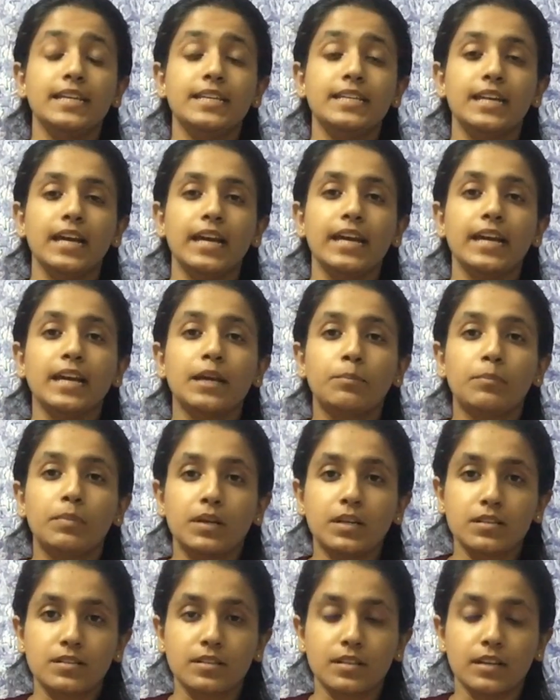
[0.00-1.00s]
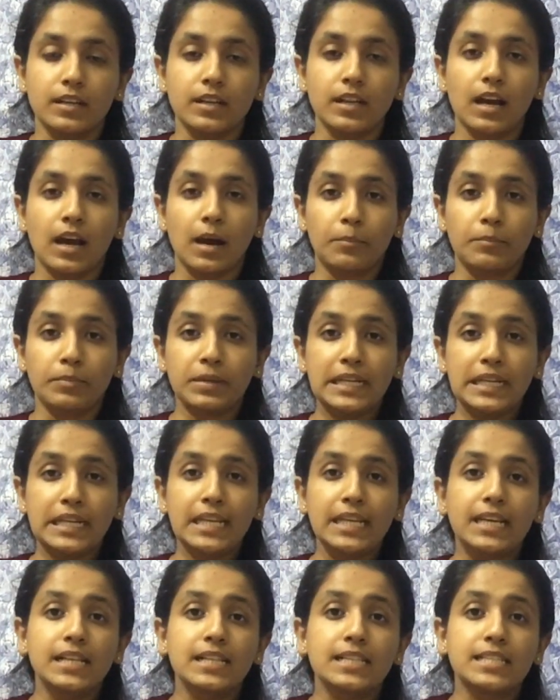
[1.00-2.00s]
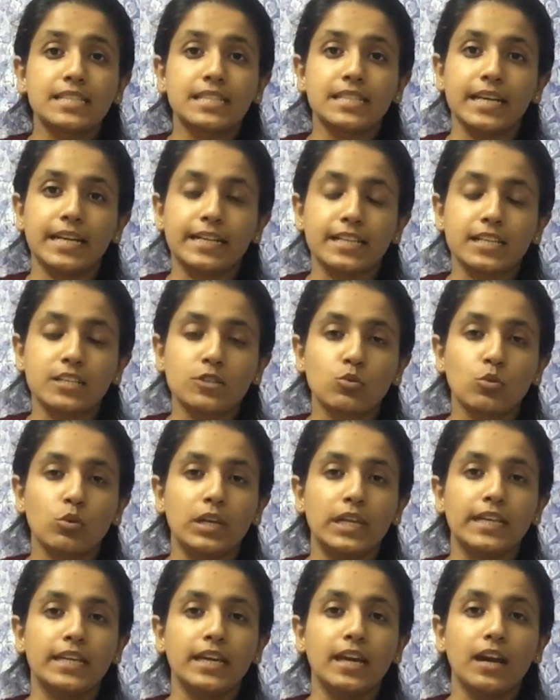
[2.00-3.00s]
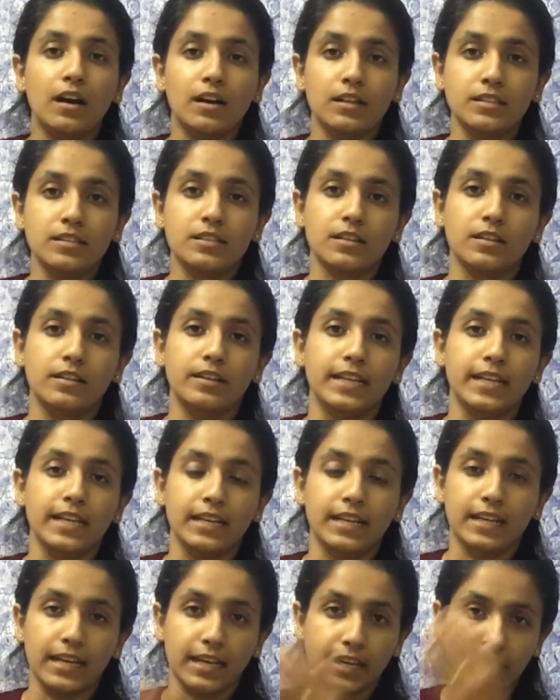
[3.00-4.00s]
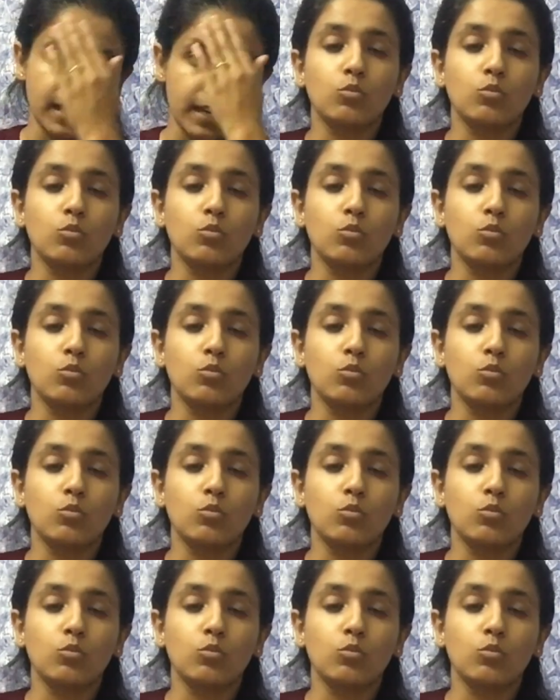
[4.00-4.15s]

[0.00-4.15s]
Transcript: या एक पर्सन अपने लीगल स्टेटस को लेके अनसर्टेन है